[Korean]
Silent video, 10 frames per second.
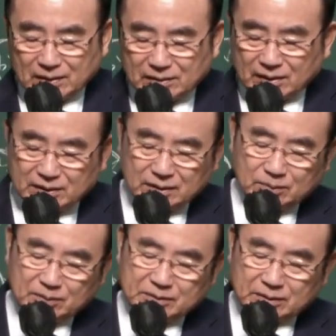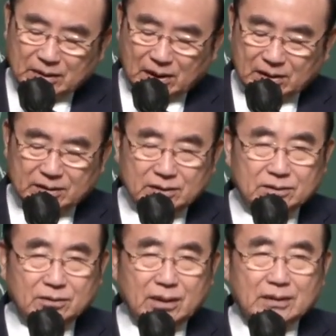근데 이걸 보면서 야 이럴
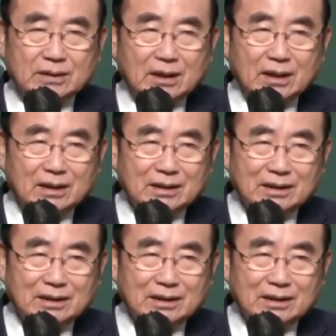수가 있냐.